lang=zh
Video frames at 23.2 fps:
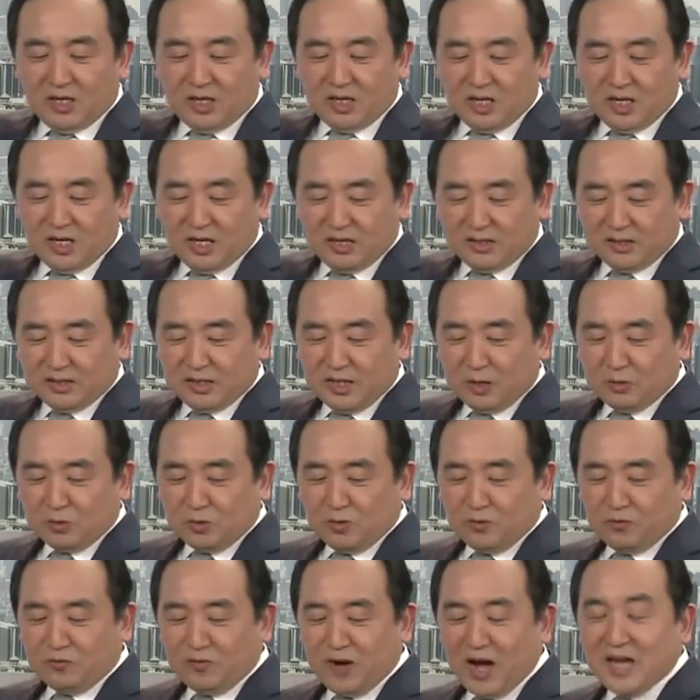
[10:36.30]
呃叫
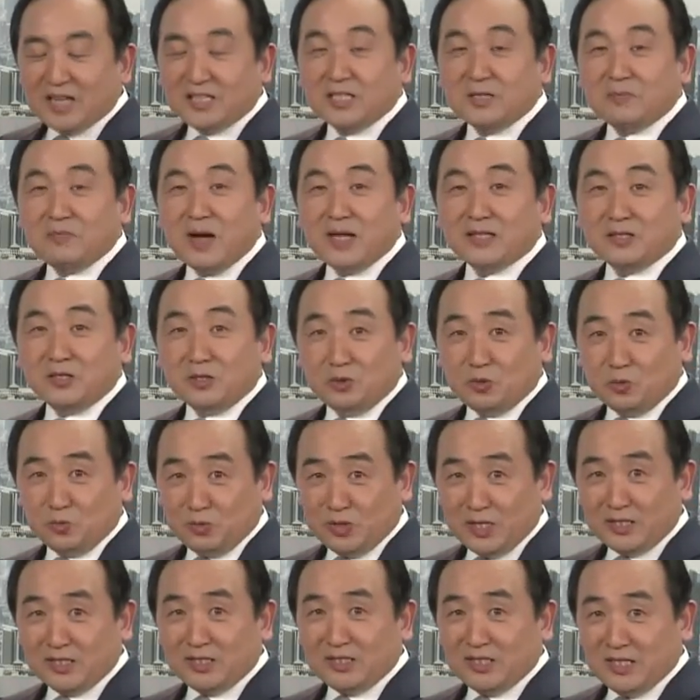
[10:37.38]
做法治办的主
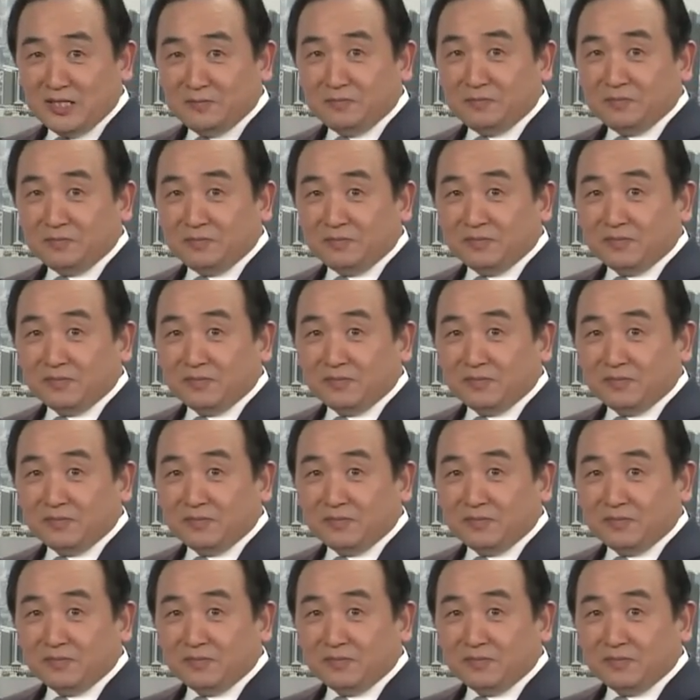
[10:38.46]
任的人？